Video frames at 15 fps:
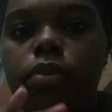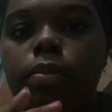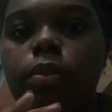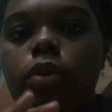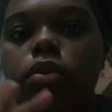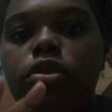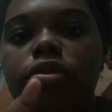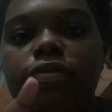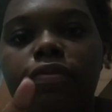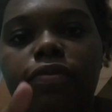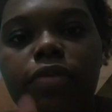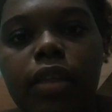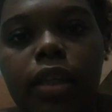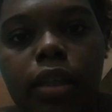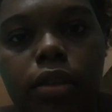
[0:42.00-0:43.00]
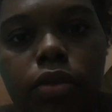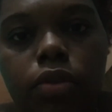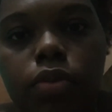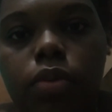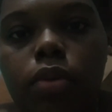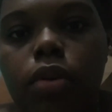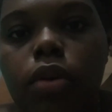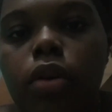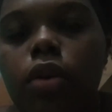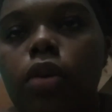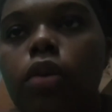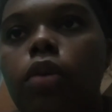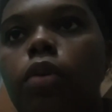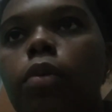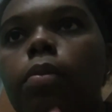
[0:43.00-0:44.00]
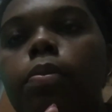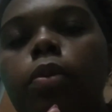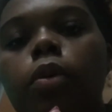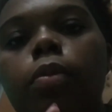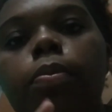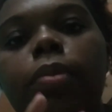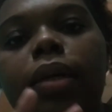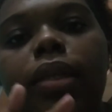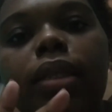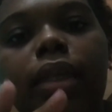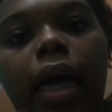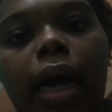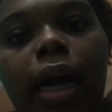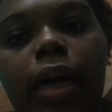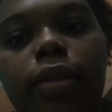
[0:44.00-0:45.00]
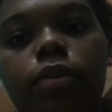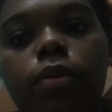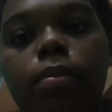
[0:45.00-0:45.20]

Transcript: um pouco difícil, um pouco pesado,